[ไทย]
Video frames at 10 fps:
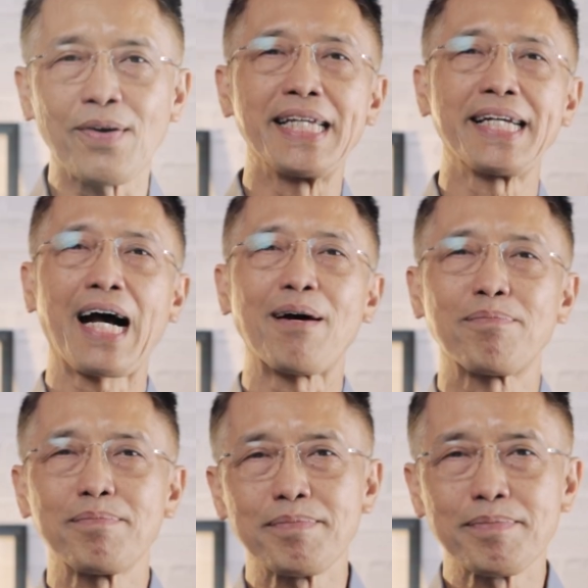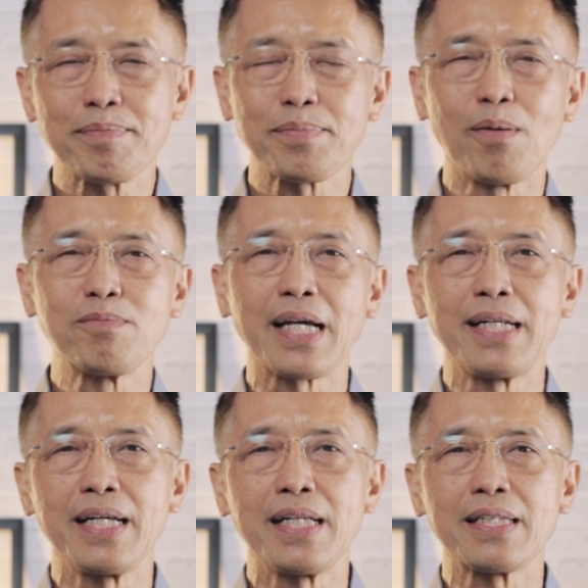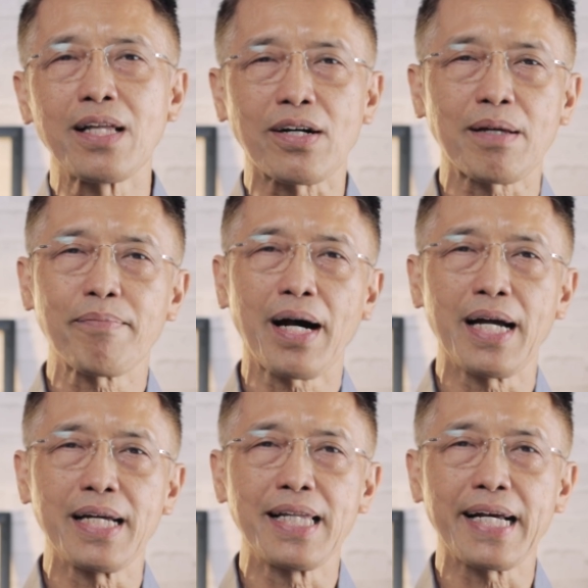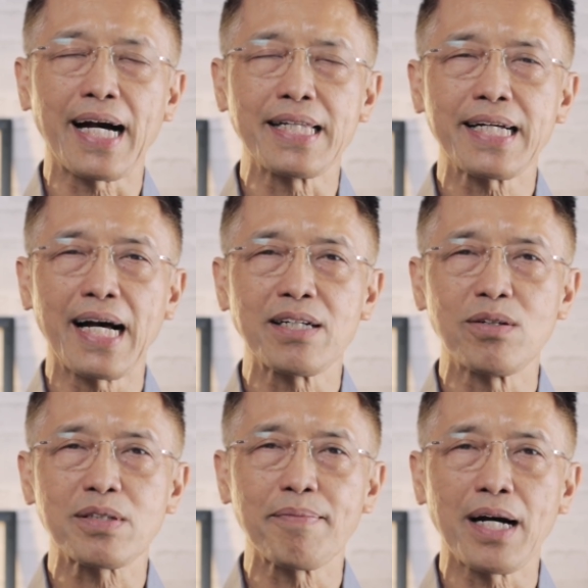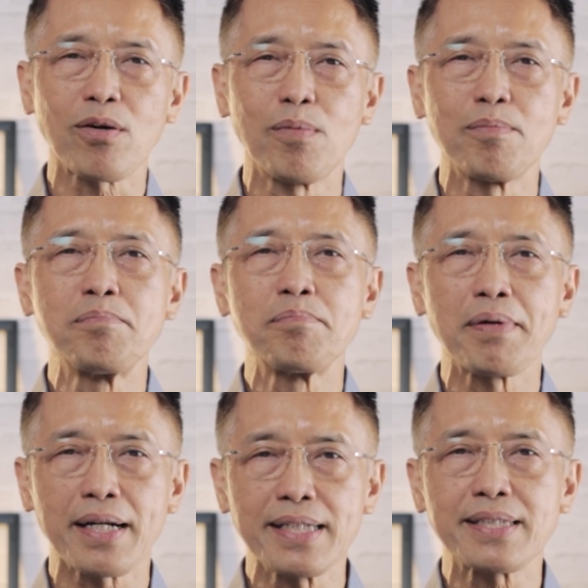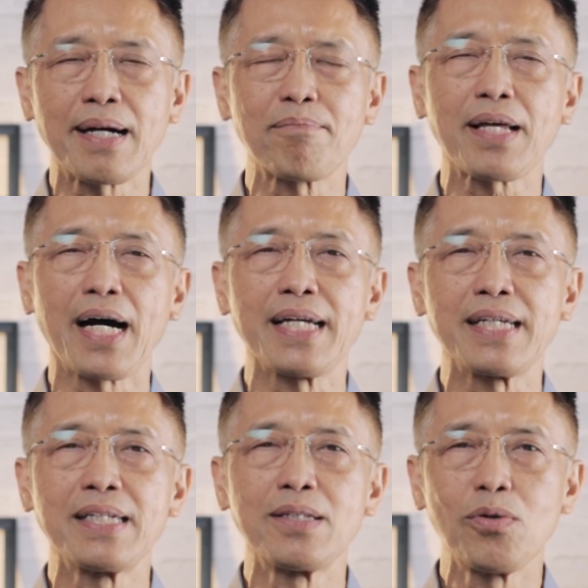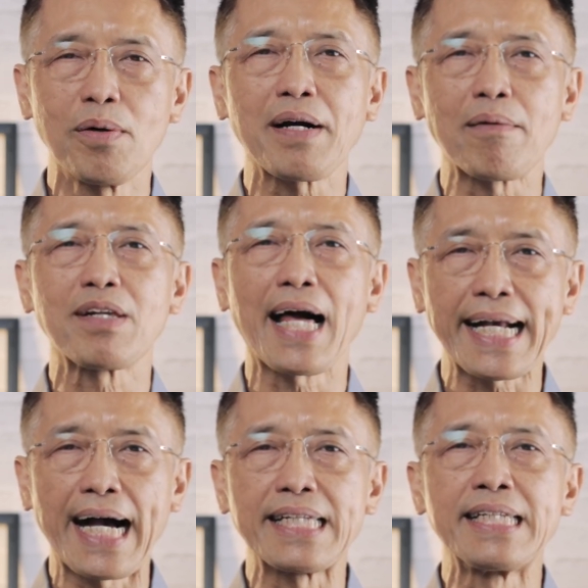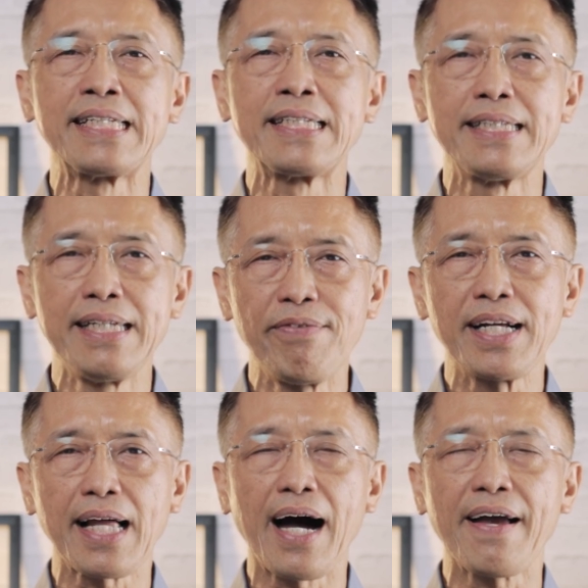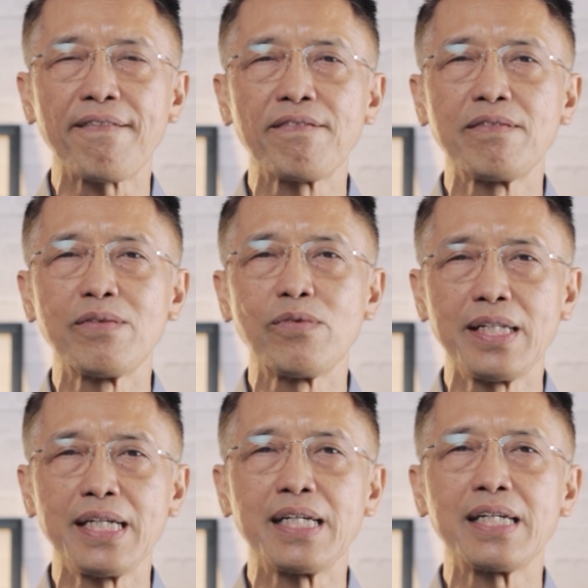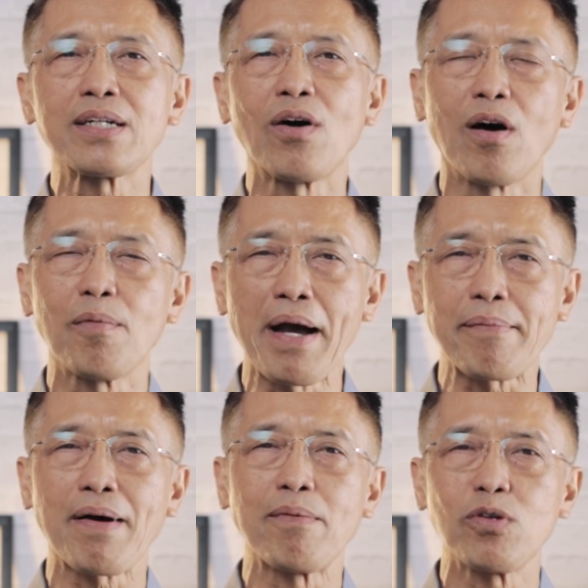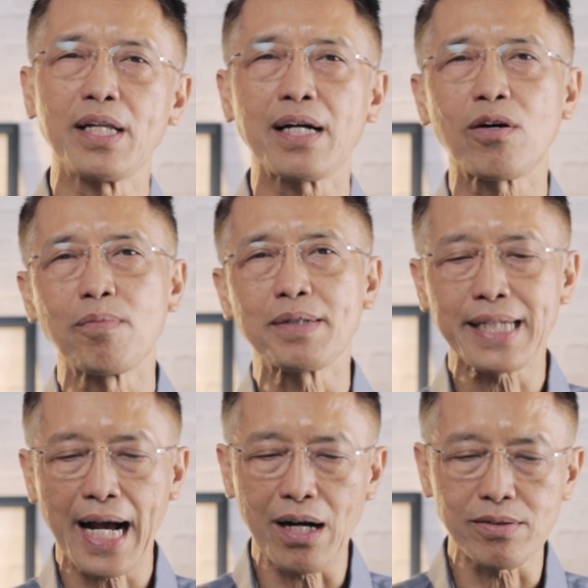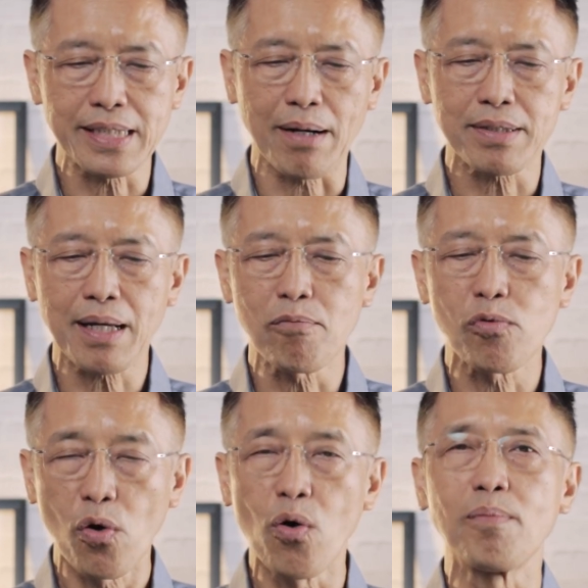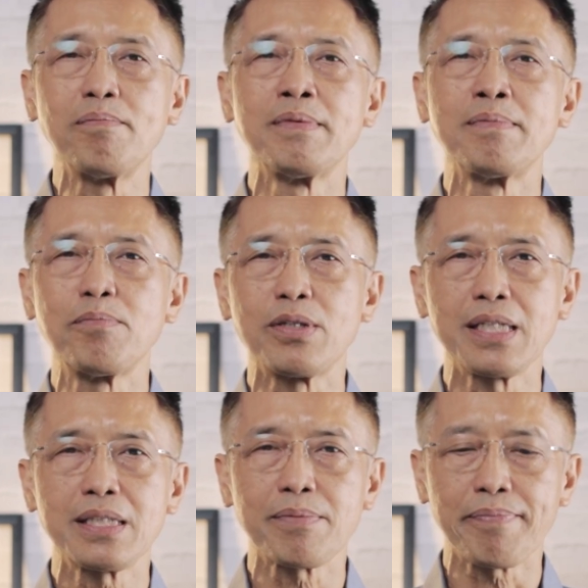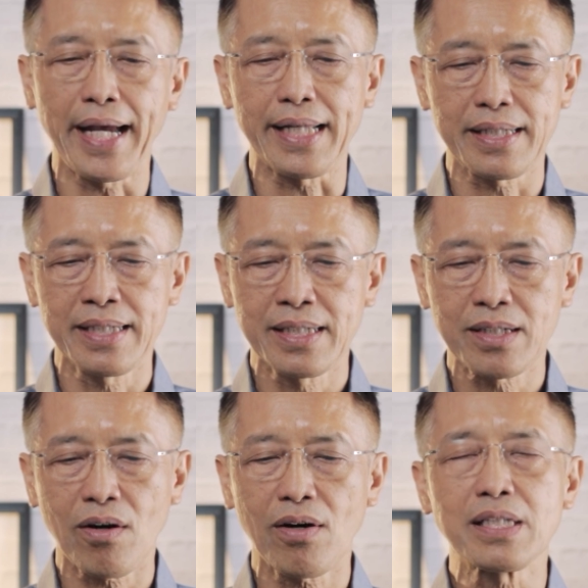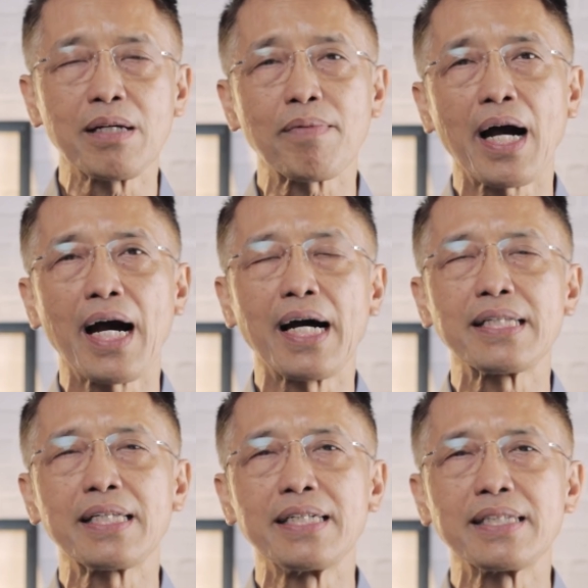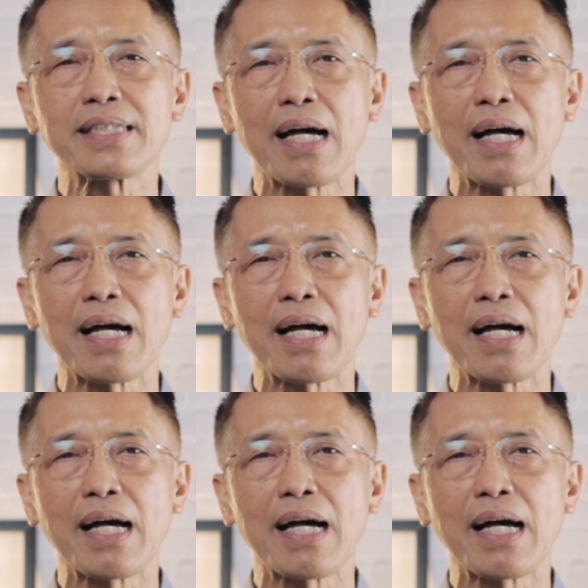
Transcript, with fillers: สวัสดีครับผมเสรีหล่อกำไพเลขาธิการของสมาคมพระคริสตธรรมไทยร่วมกับรายการ Living Life วันนี้ขอแบ่งปันพระคุณของพระเจ้าจากพระธรรมโรมบทที่11ข้อ25ถึง